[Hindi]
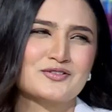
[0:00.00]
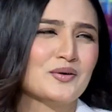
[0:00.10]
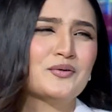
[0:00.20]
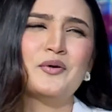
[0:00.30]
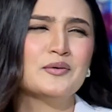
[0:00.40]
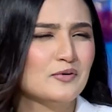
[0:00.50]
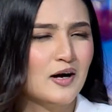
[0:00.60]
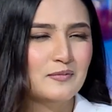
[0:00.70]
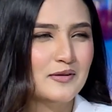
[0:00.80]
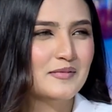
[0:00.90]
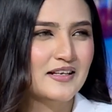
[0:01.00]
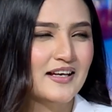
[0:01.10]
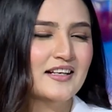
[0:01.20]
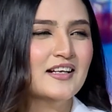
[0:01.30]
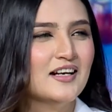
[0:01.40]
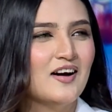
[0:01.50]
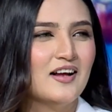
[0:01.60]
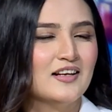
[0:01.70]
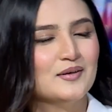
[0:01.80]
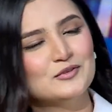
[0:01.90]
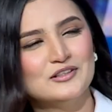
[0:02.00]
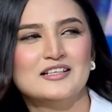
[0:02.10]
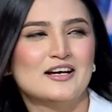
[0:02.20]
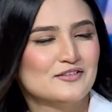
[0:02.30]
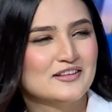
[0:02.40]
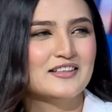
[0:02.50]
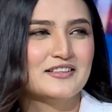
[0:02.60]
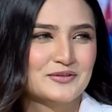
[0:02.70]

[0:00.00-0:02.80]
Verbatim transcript: और कोई प्रॉब्लम नहीं है अल्हम्दुलिल्लाह एवरीथिंग इज